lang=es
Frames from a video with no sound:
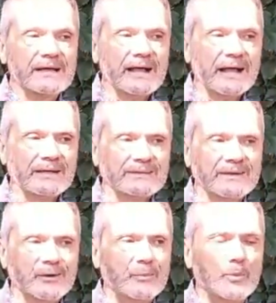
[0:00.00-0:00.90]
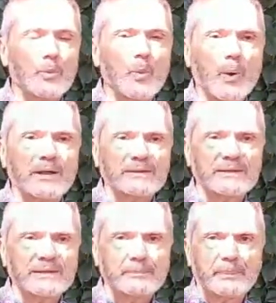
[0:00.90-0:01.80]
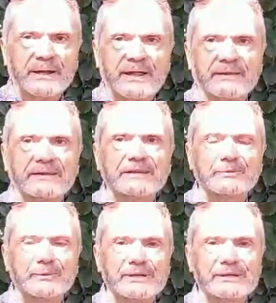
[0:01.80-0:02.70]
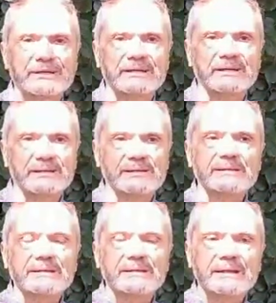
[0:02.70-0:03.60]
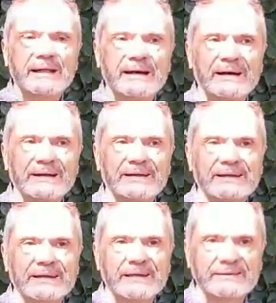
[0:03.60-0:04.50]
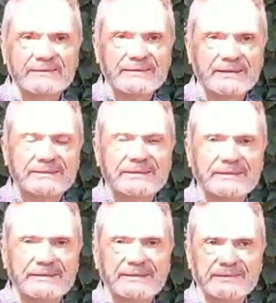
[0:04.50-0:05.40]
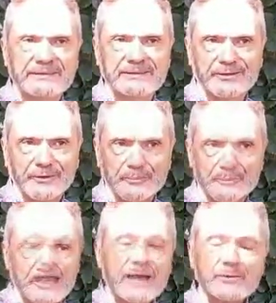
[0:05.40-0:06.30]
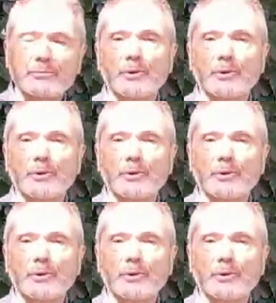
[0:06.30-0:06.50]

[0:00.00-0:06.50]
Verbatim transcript: calza como un guante para escribirle, la regencia de este signo. Hay un